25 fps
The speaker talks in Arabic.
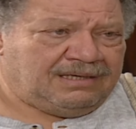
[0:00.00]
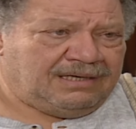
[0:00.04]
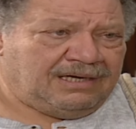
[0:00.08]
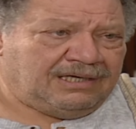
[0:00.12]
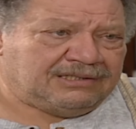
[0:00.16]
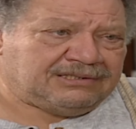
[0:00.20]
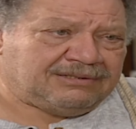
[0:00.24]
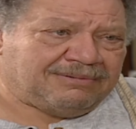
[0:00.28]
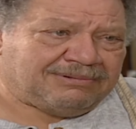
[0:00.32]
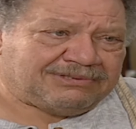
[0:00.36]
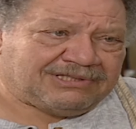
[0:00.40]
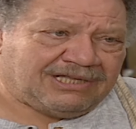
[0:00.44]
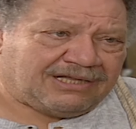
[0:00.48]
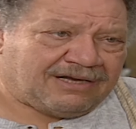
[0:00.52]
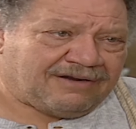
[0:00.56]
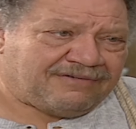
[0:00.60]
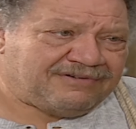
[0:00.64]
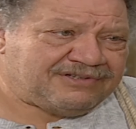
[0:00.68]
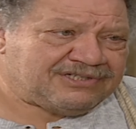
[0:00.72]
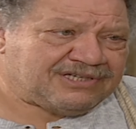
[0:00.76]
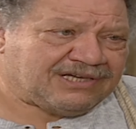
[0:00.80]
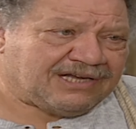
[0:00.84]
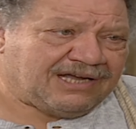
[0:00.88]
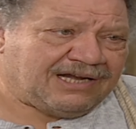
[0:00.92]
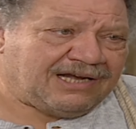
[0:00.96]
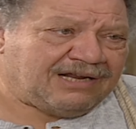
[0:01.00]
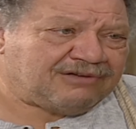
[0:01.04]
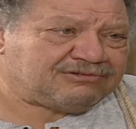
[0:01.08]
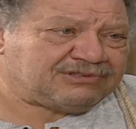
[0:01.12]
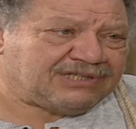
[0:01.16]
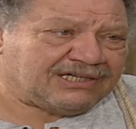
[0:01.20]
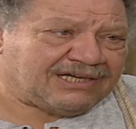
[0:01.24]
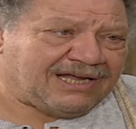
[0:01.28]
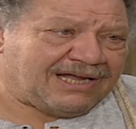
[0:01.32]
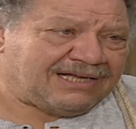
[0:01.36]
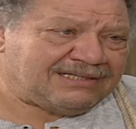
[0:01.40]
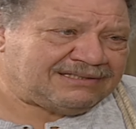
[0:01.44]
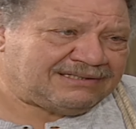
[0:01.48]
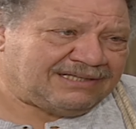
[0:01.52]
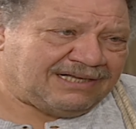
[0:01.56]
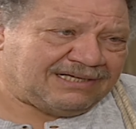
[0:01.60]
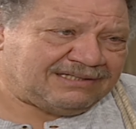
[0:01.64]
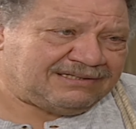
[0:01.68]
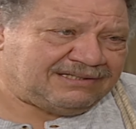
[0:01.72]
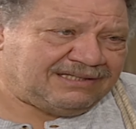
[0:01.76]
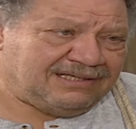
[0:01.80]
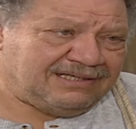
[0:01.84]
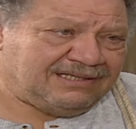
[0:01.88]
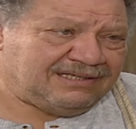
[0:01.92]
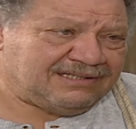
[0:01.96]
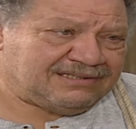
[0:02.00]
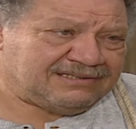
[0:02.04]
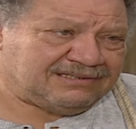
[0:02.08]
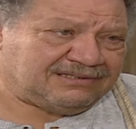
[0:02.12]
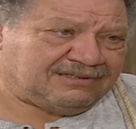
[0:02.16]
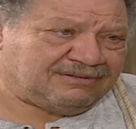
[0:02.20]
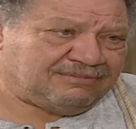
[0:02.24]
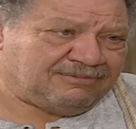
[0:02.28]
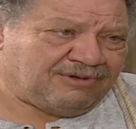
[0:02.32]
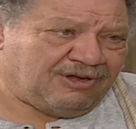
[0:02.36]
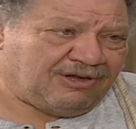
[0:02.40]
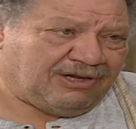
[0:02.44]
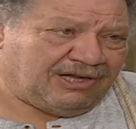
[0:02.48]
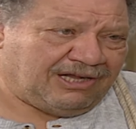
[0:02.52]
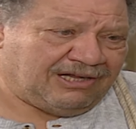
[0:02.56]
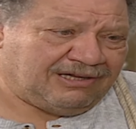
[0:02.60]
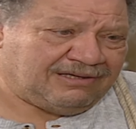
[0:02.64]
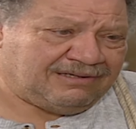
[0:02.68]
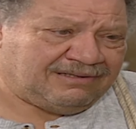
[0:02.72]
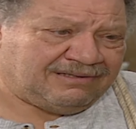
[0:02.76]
انت ما تعرفيش غلاوتك عندي قد ايه يا ست مهجه